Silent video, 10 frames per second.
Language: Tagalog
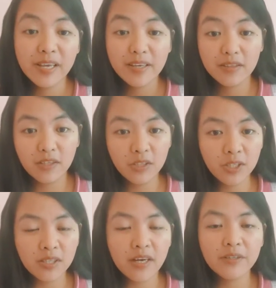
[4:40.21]

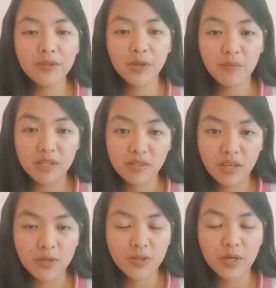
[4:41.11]
digital
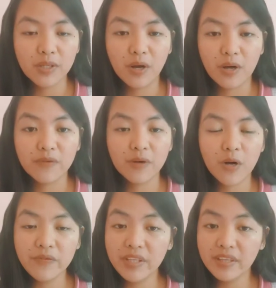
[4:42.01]
documentation of
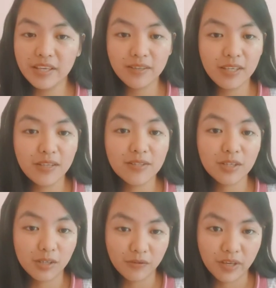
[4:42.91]
COVID-19
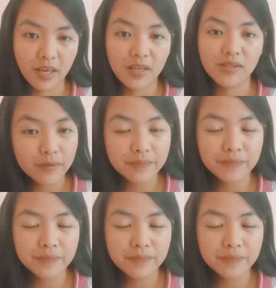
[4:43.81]
certificates.